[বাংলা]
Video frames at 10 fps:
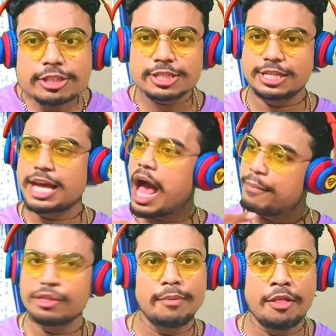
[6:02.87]
হচ্ছে যে
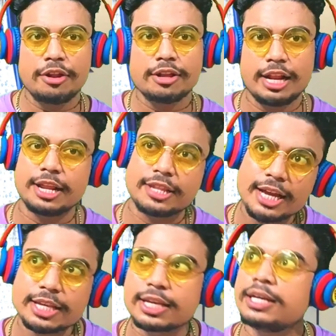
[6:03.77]
আমি তো ভদ্র ছেলে
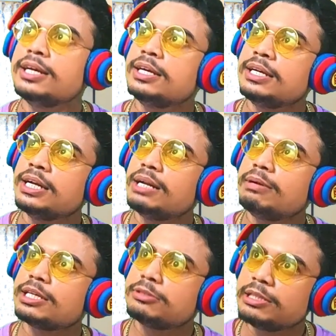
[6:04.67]
ঠিক আছে
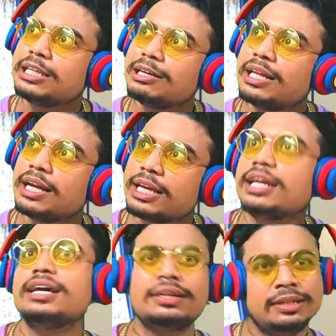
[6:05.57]
মানে সত্যি কথা নাকি
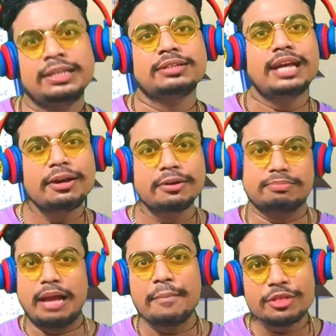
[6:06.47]
তাই হোক
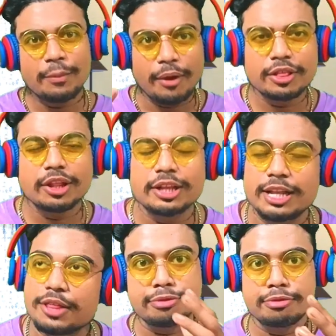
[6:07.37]
আমি তো ভদ্র
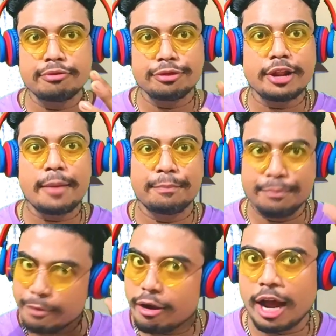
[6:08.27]
ছেলে দুধটা
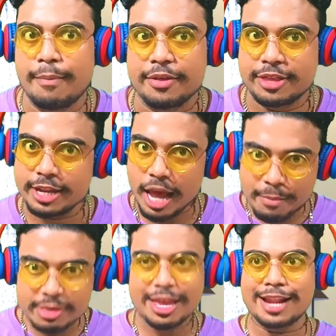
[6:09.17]
প্রিয় খাবার সেটা
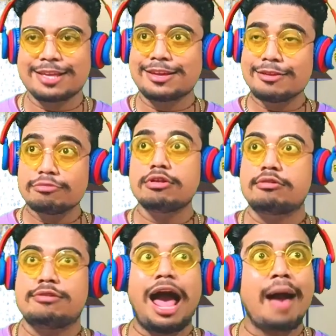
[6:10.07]
আমি জানি কিন্তু
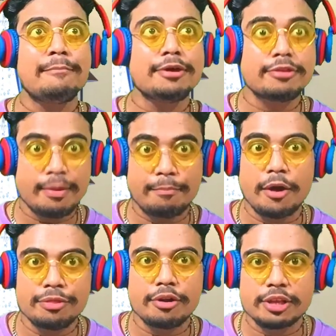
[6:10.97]
দেখুন আমি যে
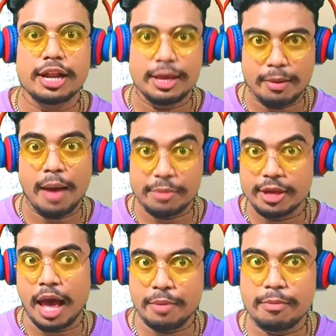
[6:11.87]
ভদ্র ছেলে আমি
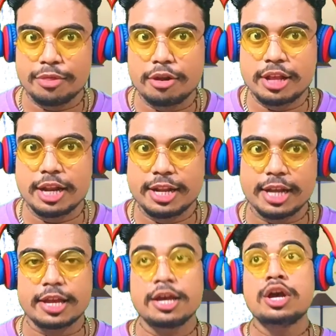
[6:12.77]
আমি ভদ্র ছেলে ঠিক
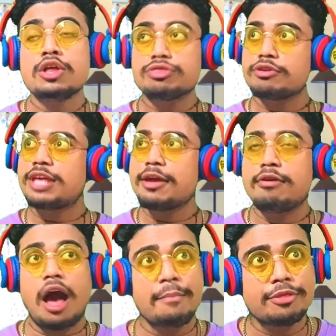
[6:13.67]
আছে তো যাই
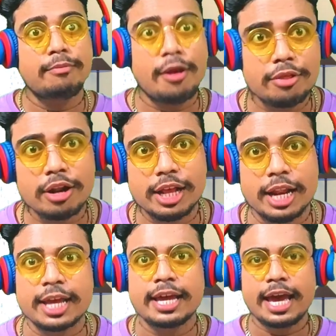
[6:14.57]
হোক আমি তো ভদ্র
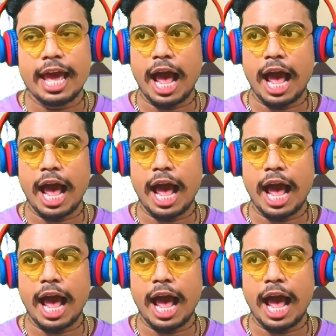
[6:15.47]
ছেলে